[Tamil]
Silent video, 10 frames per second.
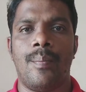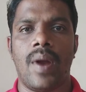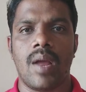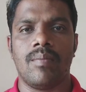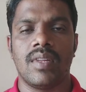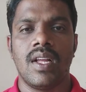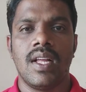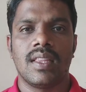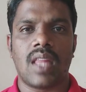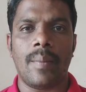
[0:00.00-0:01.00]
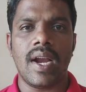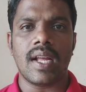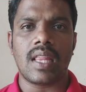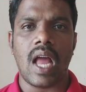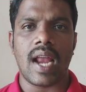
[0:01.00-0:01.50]
பணம்
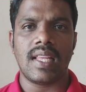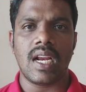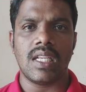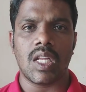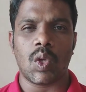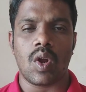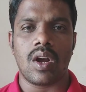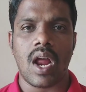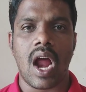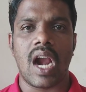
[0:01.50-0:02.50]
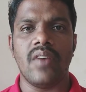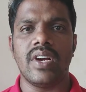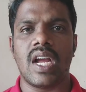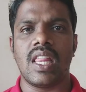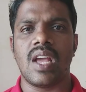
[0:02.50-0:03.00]
தமிழகத்தில் அரசியல் கட்சியை தொடங்கினா
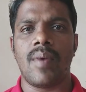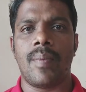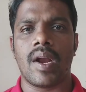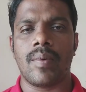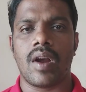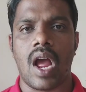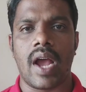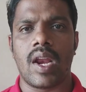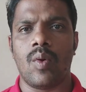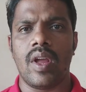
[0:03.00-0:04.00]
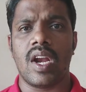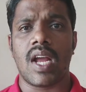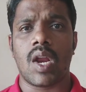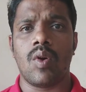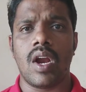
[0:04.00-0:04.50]
அளவுக்கு அதிகமாக பணம் இருக்கணும் ஆயிரம் கோடி
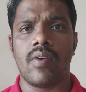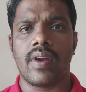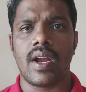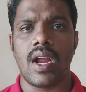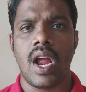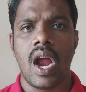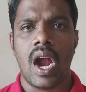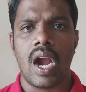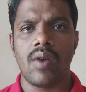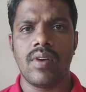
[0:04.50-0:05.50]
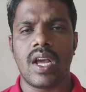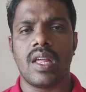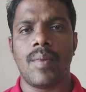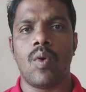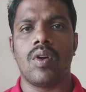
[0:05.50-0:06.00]
ரெண்டாயிரம் கோடி அளவுக்கு அளவுக்கு
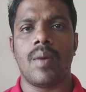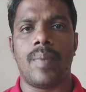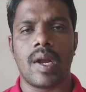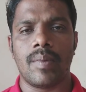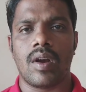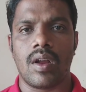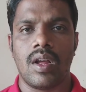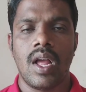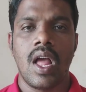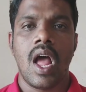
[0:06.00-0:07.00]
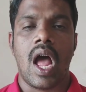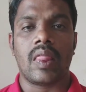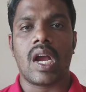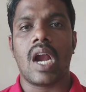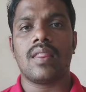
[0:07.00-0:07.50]
அதிகமாக உங்கள்கிட்ட பணம் இருக்கணும்
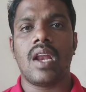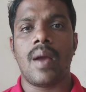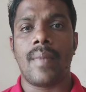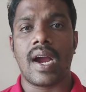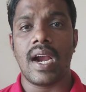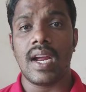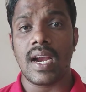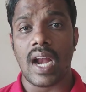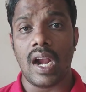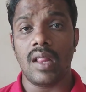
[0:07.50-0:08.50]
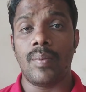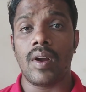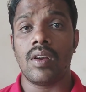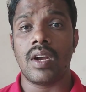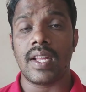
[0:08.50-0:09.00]
அந்த காலத்தில் மக்களுக்கு நல்லது
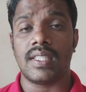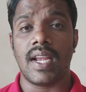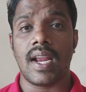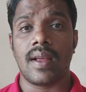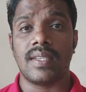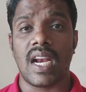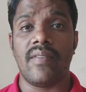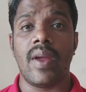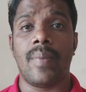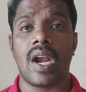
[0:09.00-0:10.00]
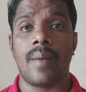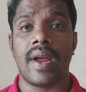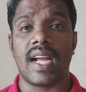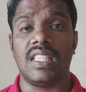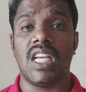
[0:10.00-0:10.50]
பண்ணணும்னு நினச்சி செலவே
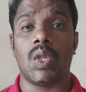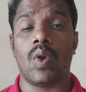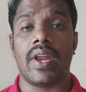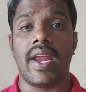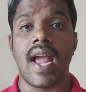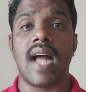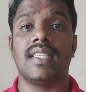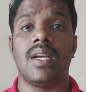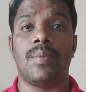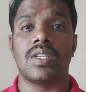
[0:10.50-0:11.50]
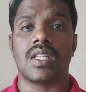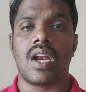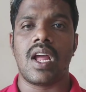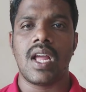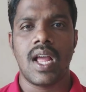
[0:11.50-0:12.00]
பண்ணாமல் கட்சியை தொடங்கி ஆட்சியை
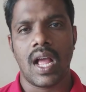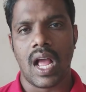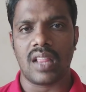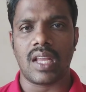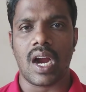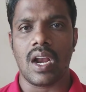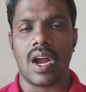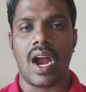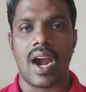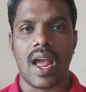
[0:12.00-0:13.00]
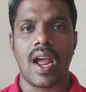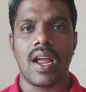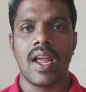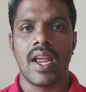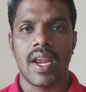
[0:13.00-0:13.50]
பிடிச்சதெல்லாம் அந்த காலம் ஆனால்
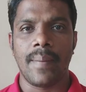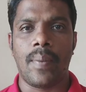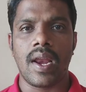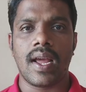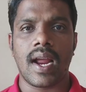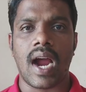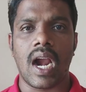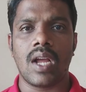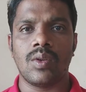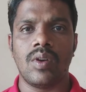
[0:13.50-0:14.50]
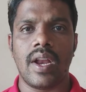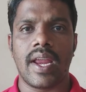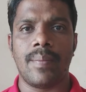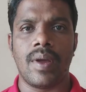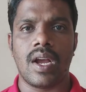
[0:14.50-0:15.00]
இப்போ இருக்கிற கால
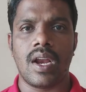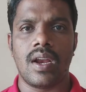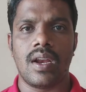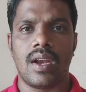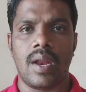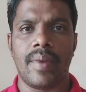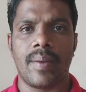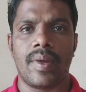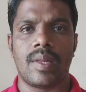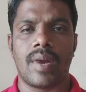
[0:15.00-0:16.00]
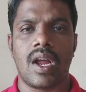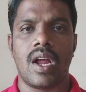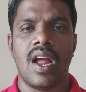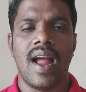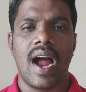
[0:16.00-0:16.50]
சூழ்நிலைக்கு இப்போ இருக்கிற நிலைமைக்கு பார்த்தோம்னா
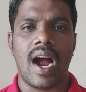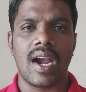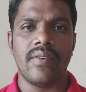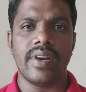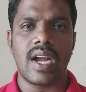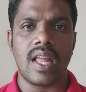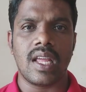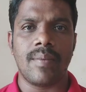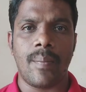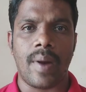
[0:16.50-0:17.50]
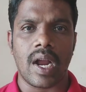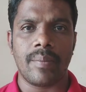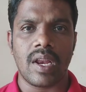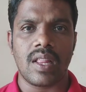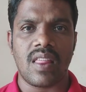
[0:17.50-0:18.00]
அளவுக்கு அதிகமாக
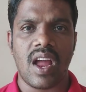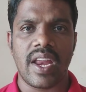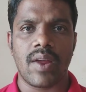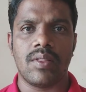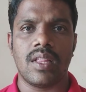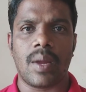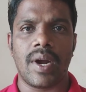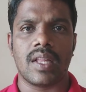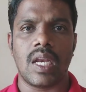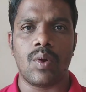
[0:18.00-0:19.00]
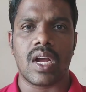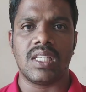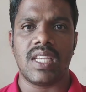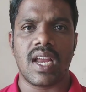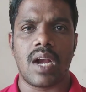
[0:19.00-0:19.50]
பணம் இருந்தால் தான் நீங்கள் வந்து தமிழகத்தில் ஒரு
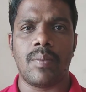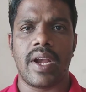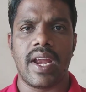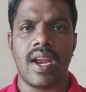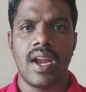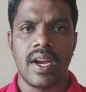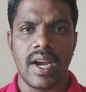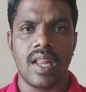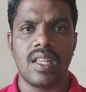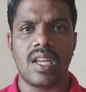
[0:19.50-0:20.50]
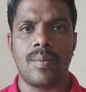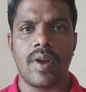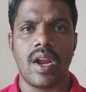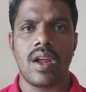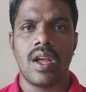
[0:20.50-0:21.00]
கட்சியை ரன் பண்ணி எடுத்து செல்ல
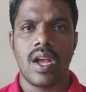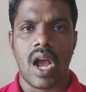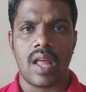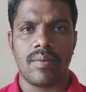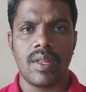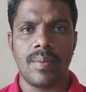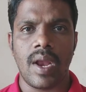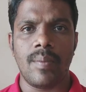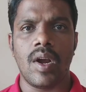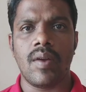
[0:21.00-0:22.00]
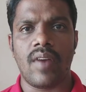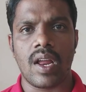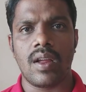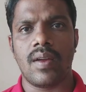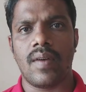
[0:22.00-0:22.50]
முடியும் அது வந்து மேலும் மேலும்
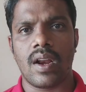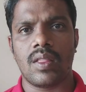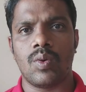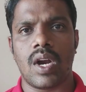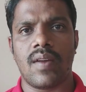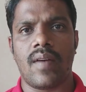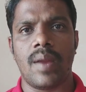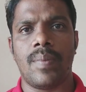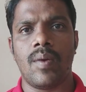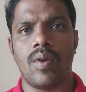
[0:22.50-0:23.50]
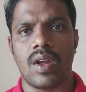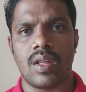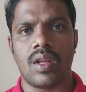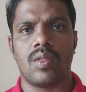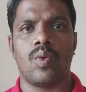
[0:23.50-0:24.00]
வளர வளரத்துக்குண்டான வாய்ப்பை உங்களுக்கு
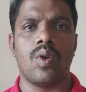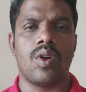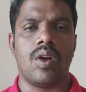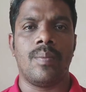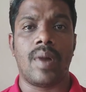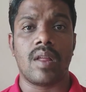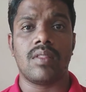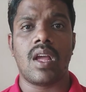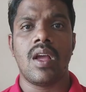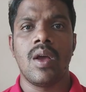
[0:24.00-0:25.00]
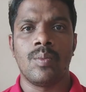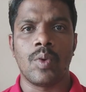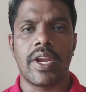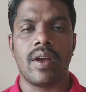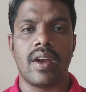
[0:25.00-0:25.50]
அது கொடுக்கும் பணம் தான்
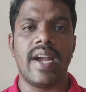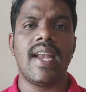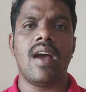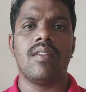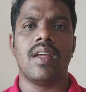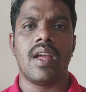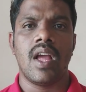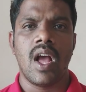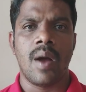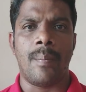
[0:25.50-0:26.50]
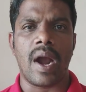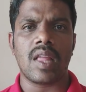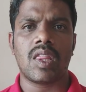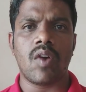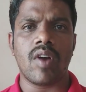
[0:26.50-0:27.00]
முக்கியம் ரெண்டாவது
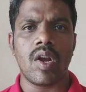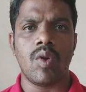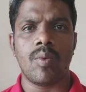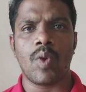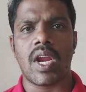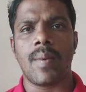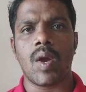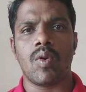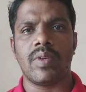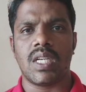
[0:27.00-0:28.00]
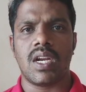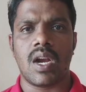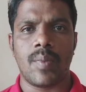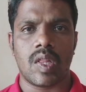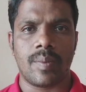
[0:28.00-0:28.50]
பணத்தை விட இன்னொரு முக்கியமான ஒரு விஷயம்
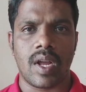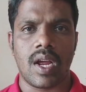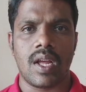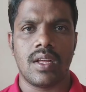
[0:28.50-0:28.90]
என்னென்னு பார்த்தோம்னா